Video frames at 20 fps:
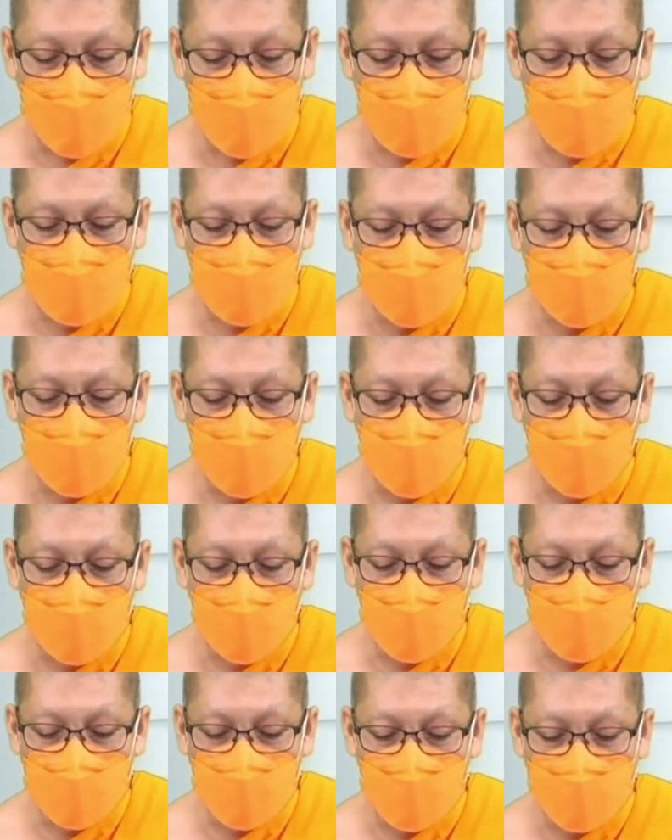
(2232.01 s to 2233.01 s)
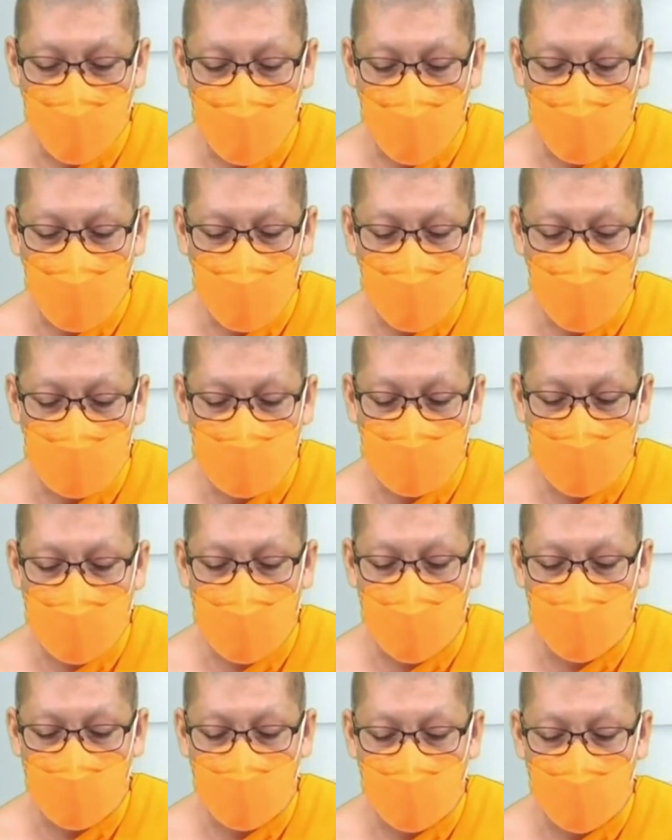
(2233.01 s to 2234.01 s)
ตีนปัลลัฐ
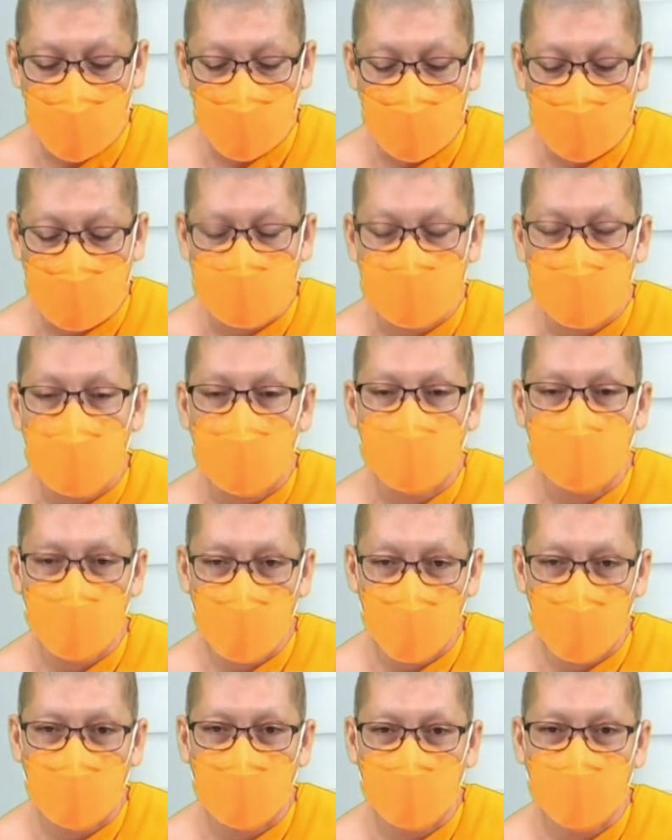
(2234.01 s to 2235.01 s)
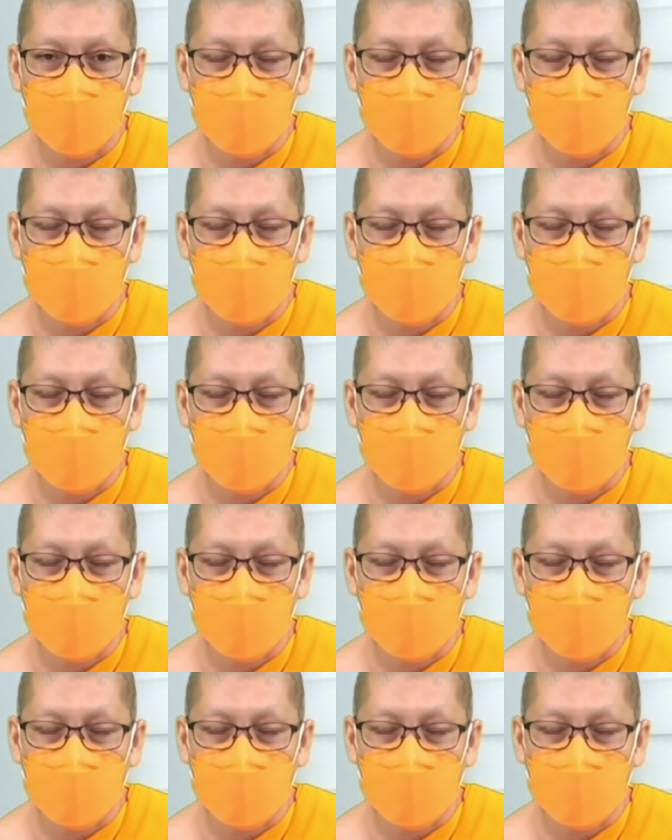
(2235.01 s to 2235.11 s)
มิคชาดก